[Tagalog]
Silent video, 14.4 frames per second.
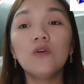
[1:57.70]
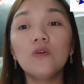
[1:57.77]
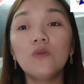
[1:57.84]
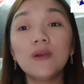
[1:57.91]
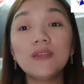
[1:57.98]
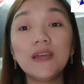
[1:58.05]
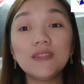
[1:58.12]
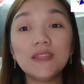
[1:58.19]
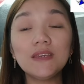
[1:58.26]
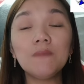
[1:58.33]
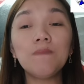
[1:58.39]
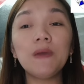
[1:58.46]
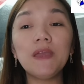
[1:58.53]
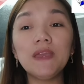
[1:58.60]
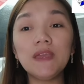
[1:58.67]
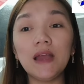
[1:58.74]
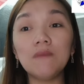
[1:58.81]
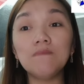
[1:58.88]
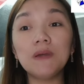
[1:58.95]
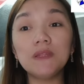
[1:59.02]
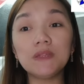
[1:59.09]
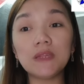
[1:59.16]
Huwag nating ipahiya
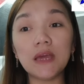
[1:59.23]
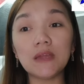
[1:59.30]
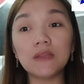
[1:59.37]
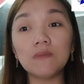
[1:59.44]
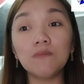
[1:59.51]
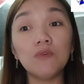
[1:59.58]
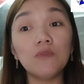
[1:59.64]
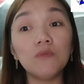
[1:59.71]
ang bansa sa buong